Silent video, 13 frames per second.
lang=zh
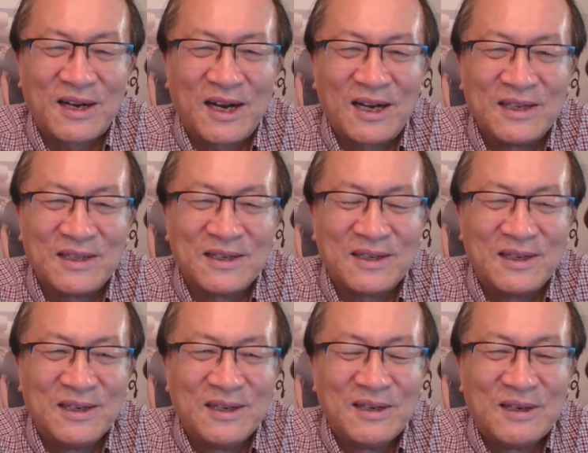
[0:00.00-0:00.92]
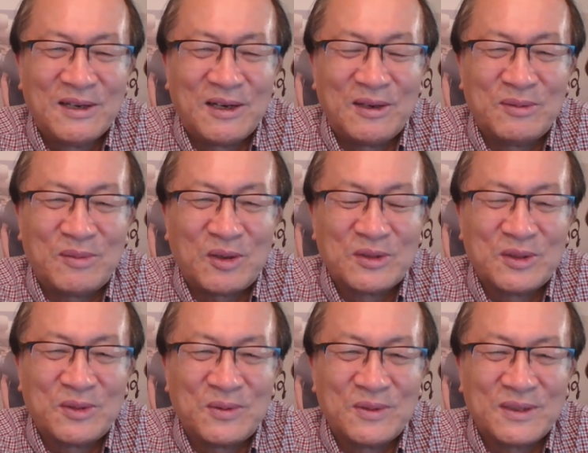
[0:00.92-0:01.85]
看那个呃，毛泽
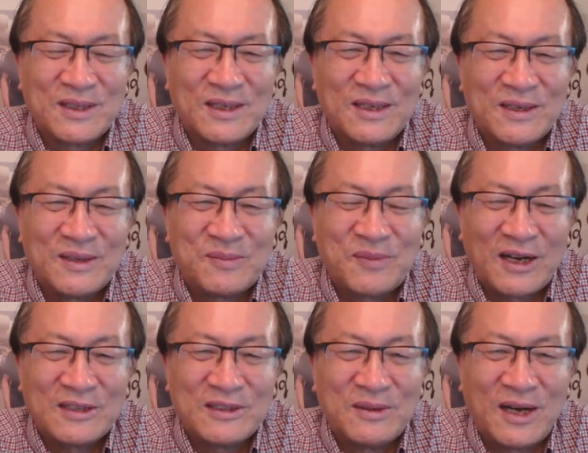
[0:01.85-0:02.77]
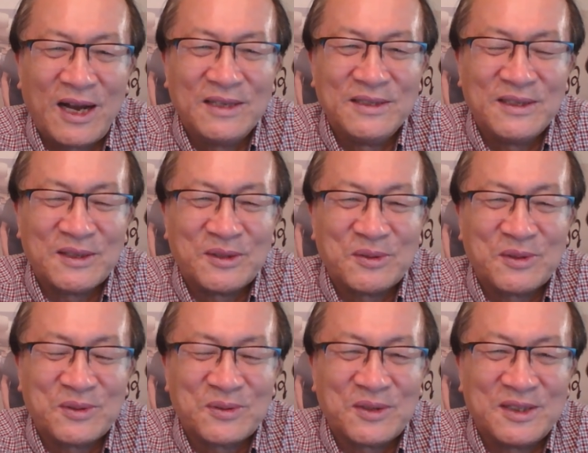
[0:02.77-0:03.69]
东这个把这个暗影都
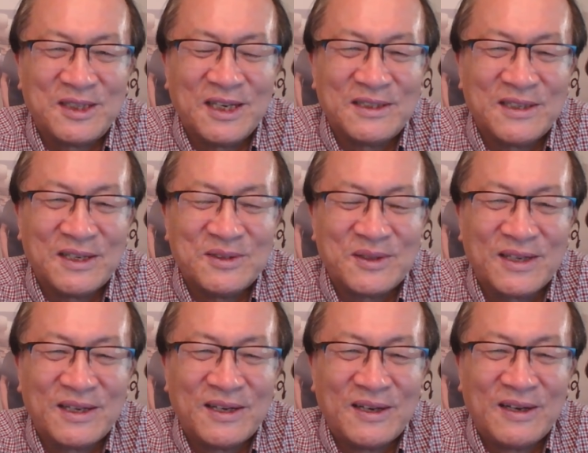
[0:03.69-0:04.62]
送到前线去了，